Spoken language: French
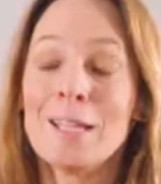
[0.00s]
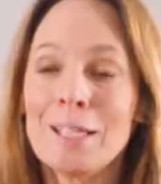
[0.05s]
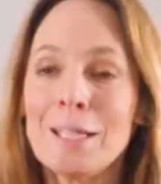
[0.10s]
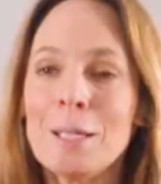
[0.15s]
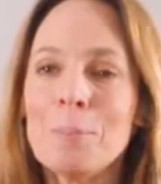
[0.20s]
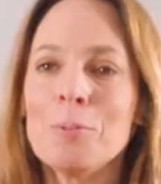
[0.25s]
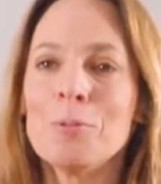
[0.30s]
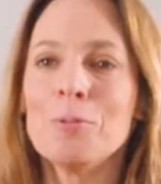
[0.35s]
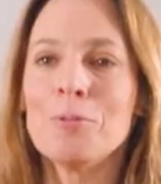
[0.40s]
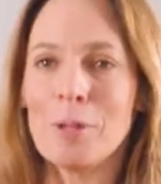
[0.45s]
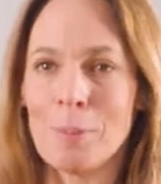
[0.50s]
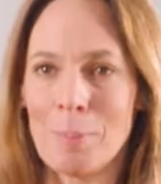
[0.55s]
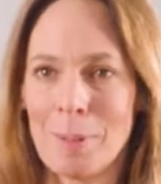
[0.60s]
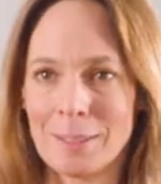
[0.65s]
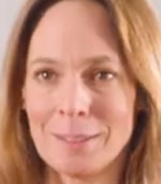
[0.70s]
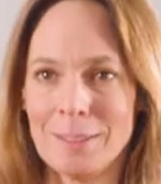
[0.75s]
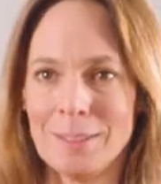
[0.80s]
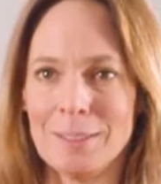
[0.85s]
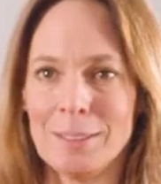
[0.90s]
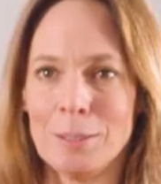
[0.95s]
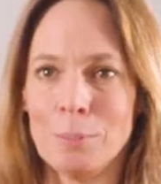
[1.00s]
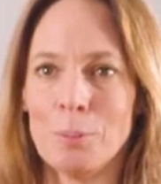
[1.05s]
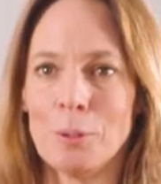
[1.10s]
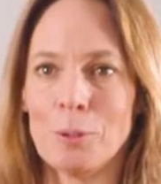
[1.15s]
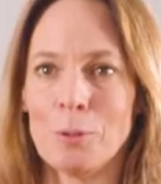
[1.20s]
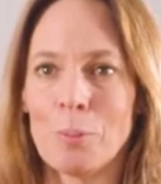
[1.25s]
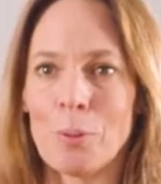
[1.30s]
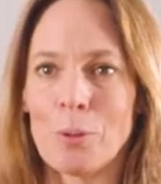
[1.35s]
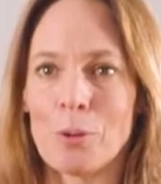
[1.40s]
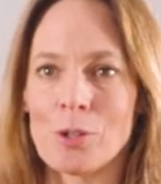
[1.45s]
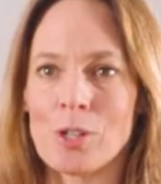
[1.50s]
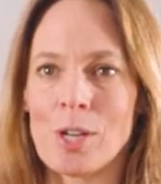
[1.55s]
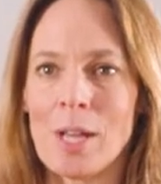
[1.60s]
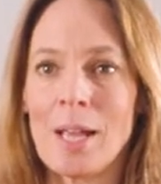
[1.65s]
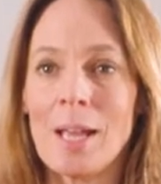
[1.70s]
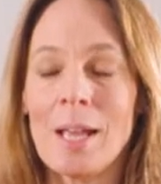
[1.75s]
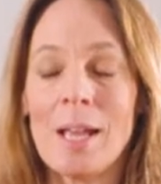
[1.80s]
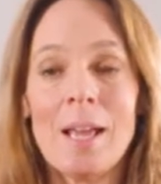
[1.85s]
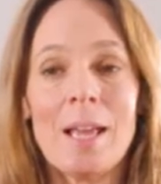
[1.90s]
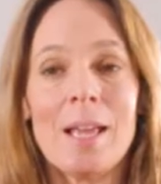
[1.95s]
qui pouvait participer au projet.
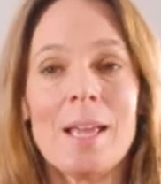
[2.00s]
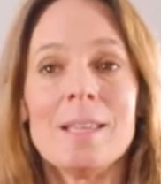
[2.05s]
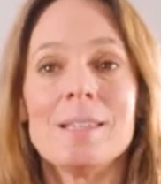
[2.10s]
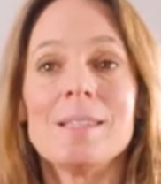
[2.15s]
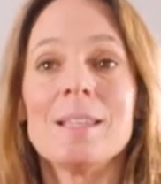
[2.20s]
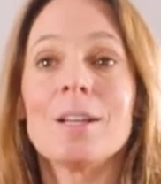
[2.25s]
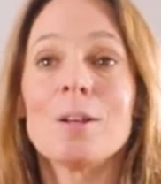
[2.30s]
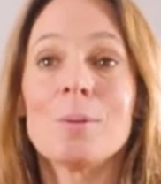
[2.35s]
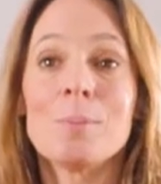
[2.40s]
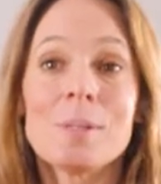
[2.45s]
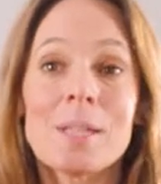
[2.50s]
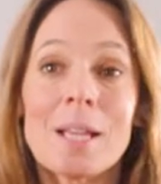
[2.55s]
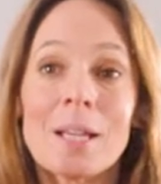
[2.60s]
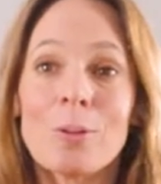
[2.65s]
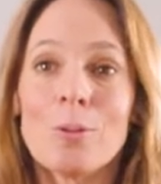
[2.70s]
Et c'est comme ça